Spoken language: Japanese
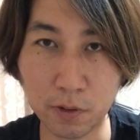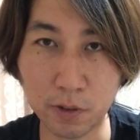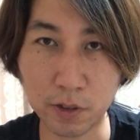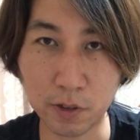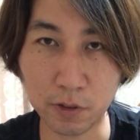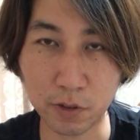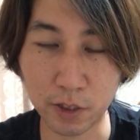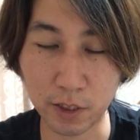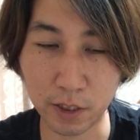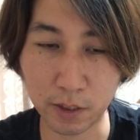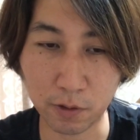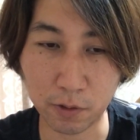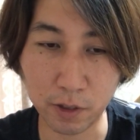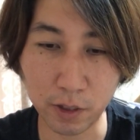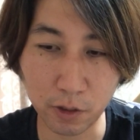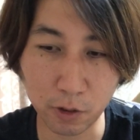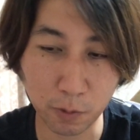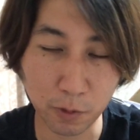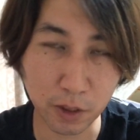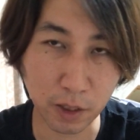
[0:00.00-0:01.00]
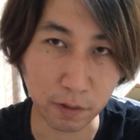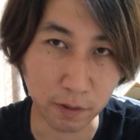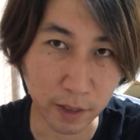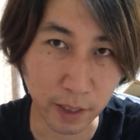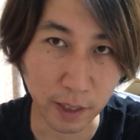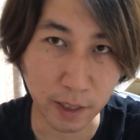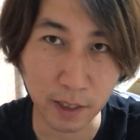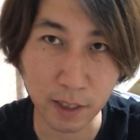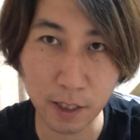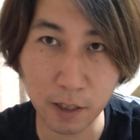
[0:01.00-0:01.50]
装そしてそれに伴う
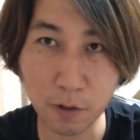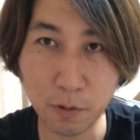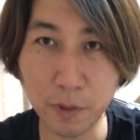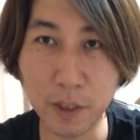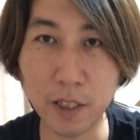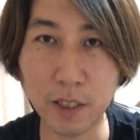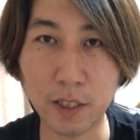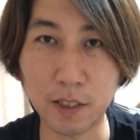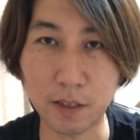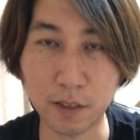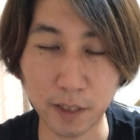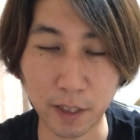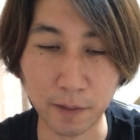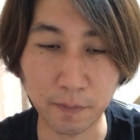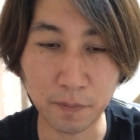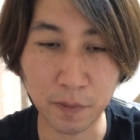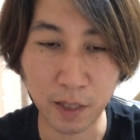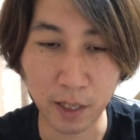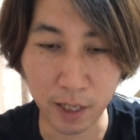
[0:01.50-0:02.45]
結果を見てですね